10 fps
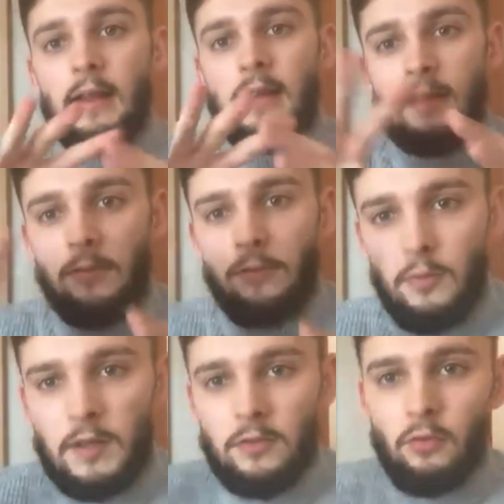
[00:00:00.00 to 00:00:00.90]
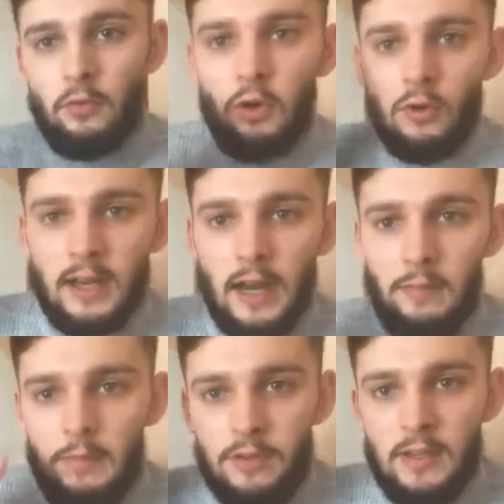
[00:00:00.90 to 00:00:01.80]
les informations rentrent à la
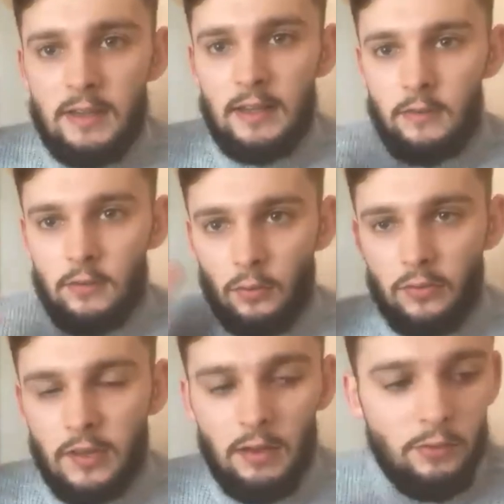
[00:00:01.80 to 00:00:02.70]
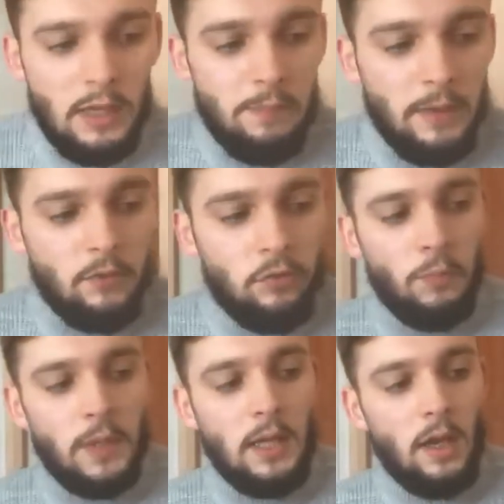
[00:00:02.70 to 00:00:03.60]
même vitesse. Ton cerveau n'est pas
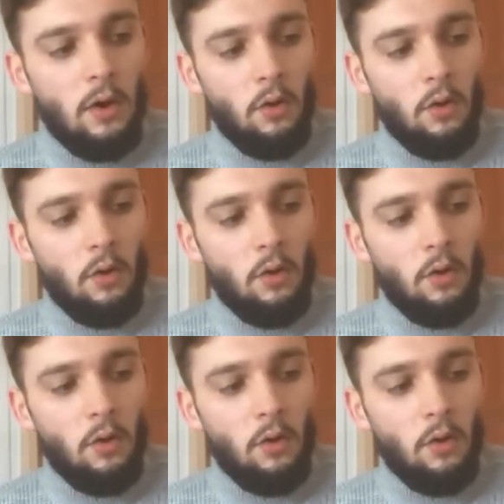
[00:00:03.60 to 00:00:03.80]
surpris.